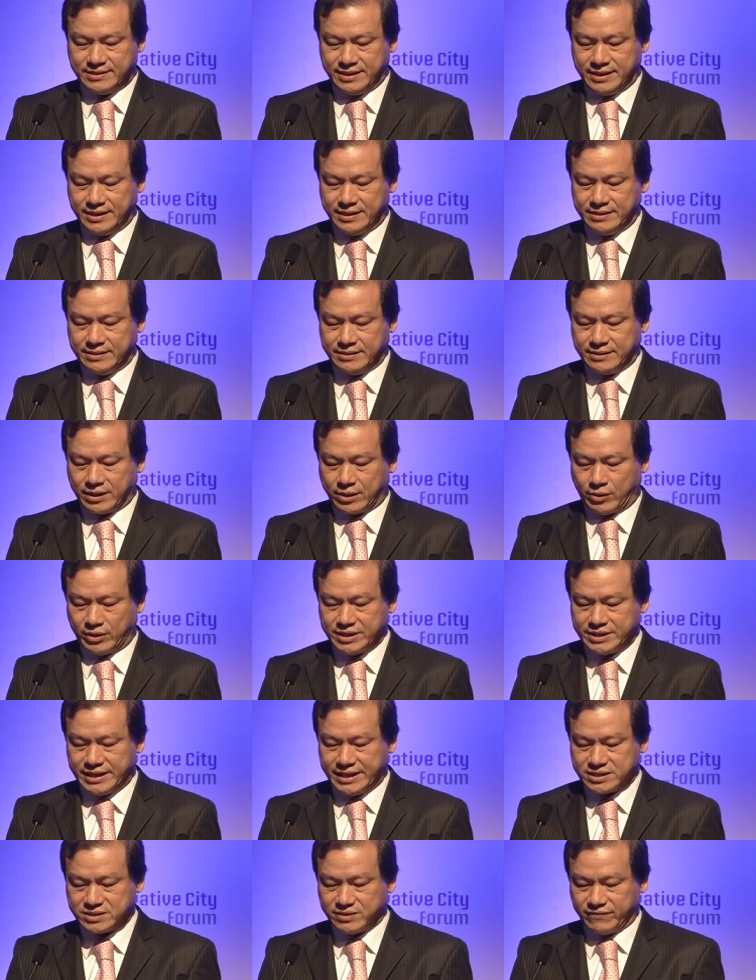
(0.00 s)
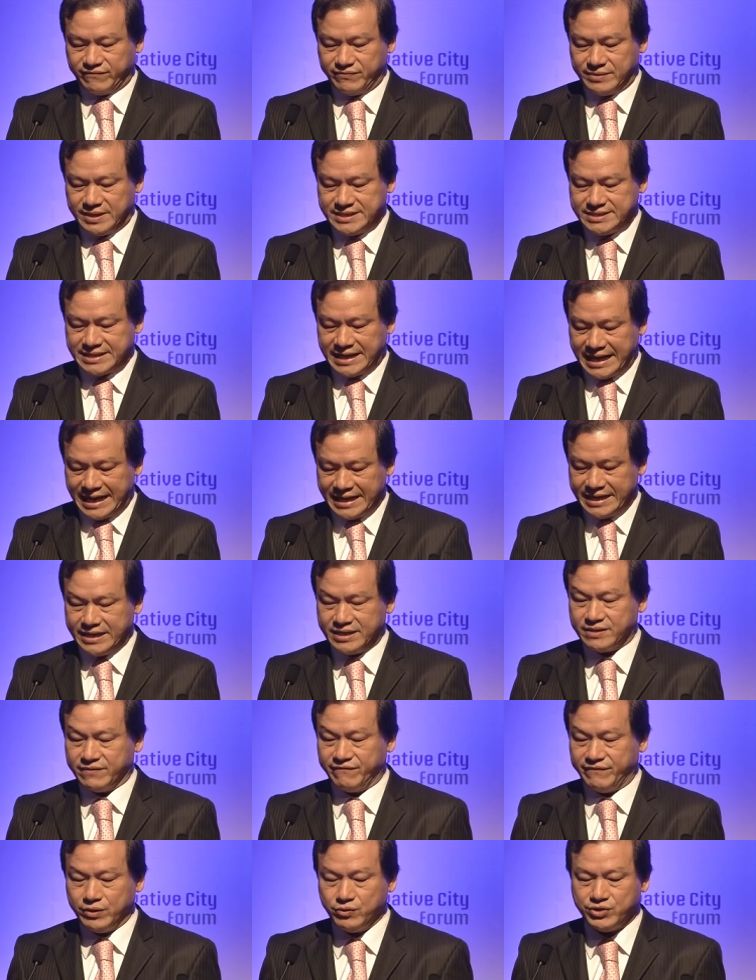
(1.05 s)
いう精神が今
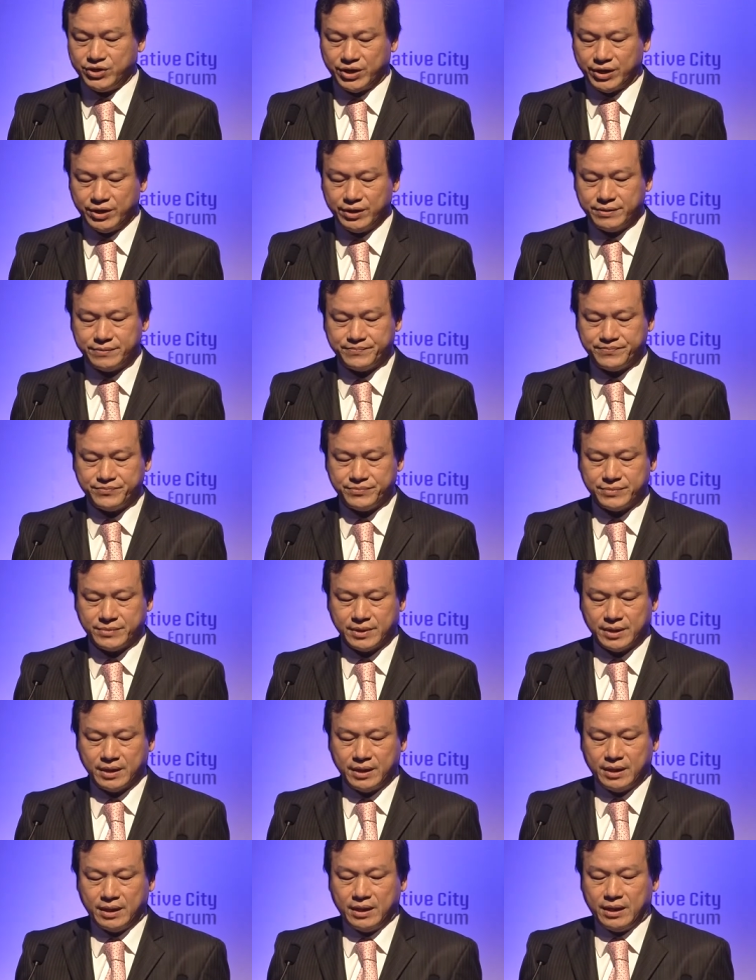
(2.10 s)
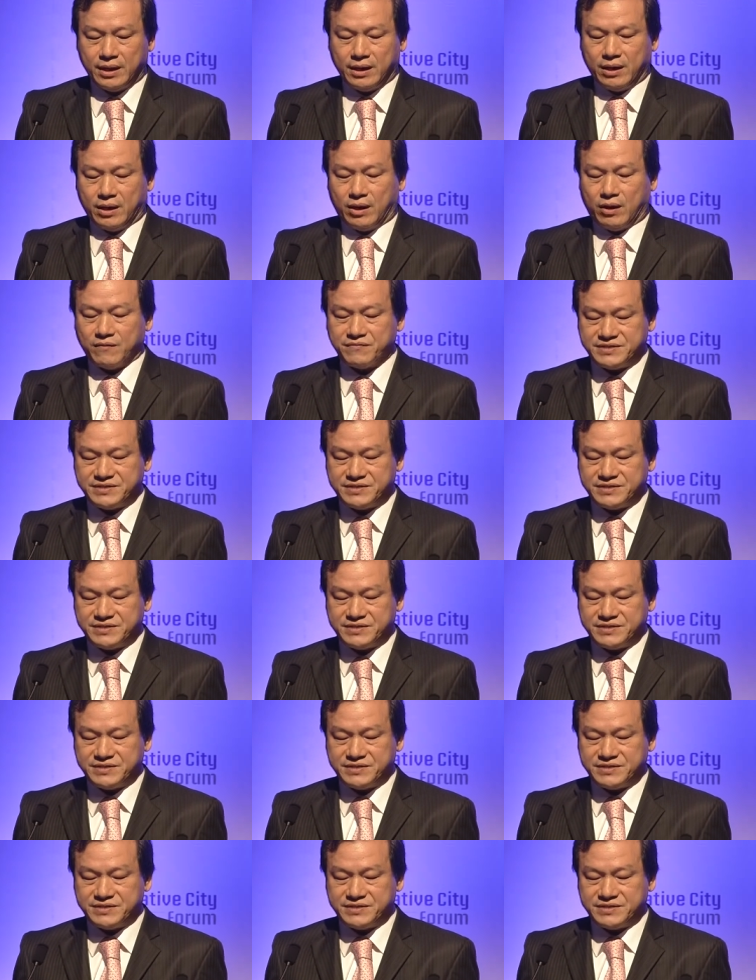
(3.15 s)
台頭しつつある中で